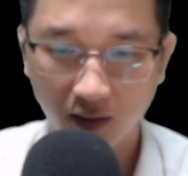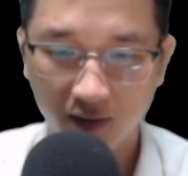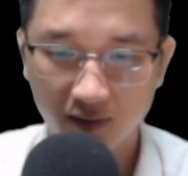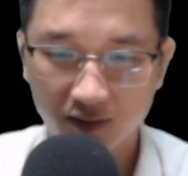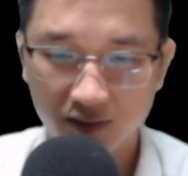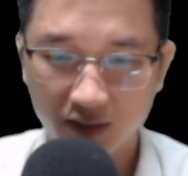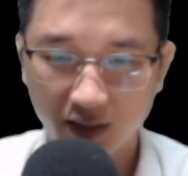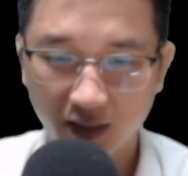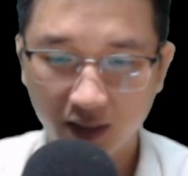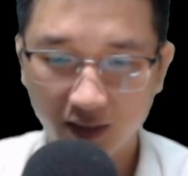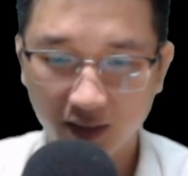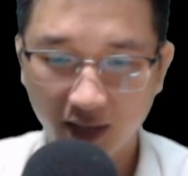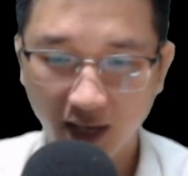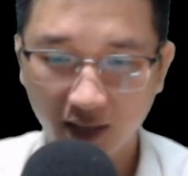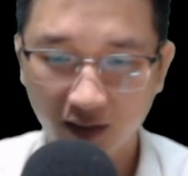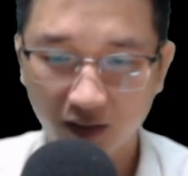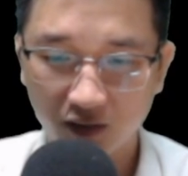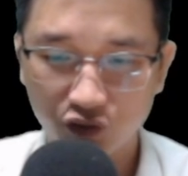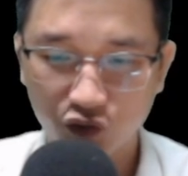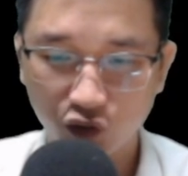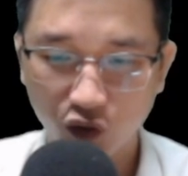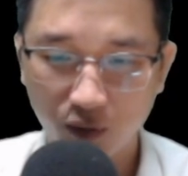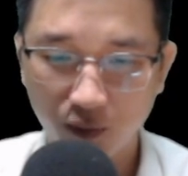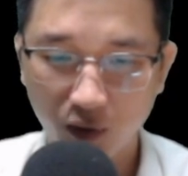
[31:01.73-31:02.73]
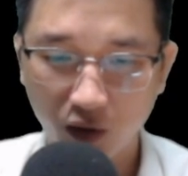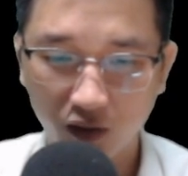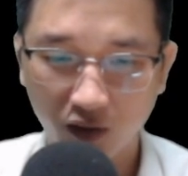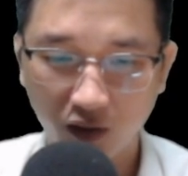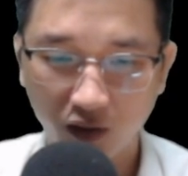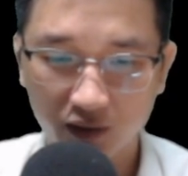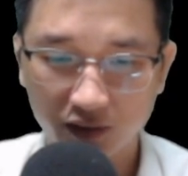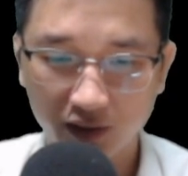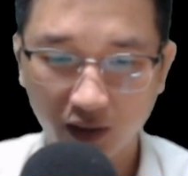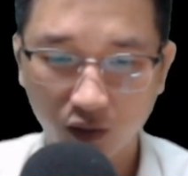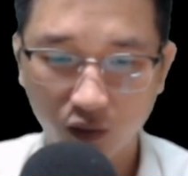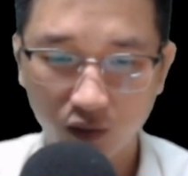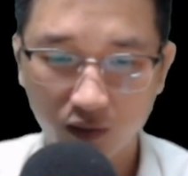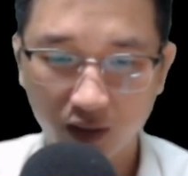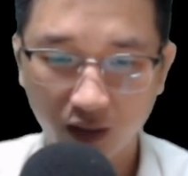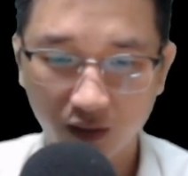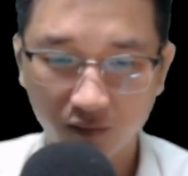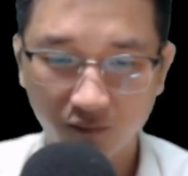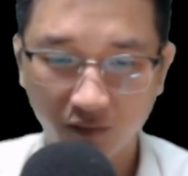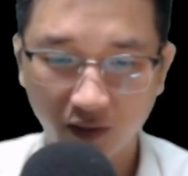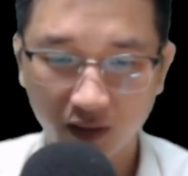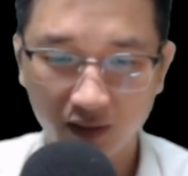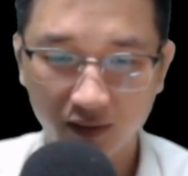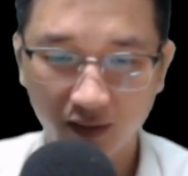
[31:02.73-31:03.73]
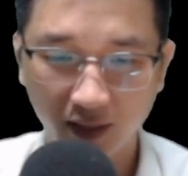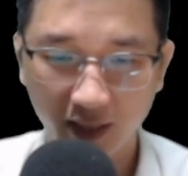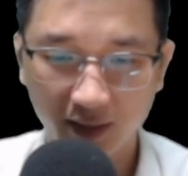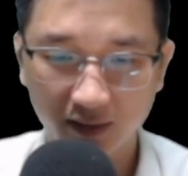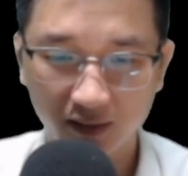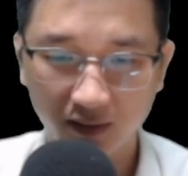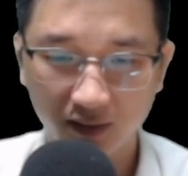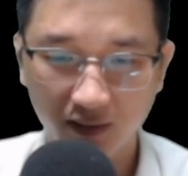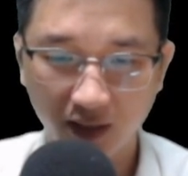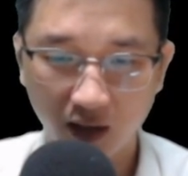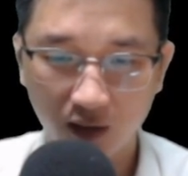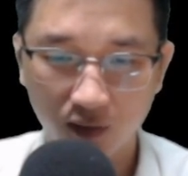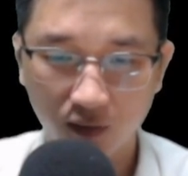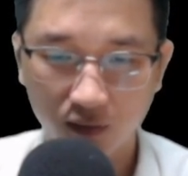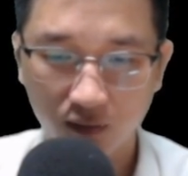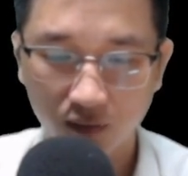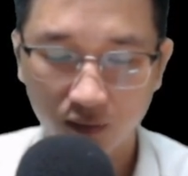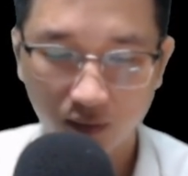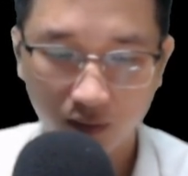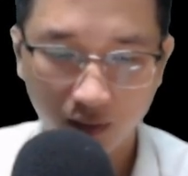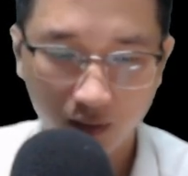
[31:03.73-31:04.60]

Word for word: Chỉ khác ở chỗ bọn họ sẽ có đường vân ngay từ đầu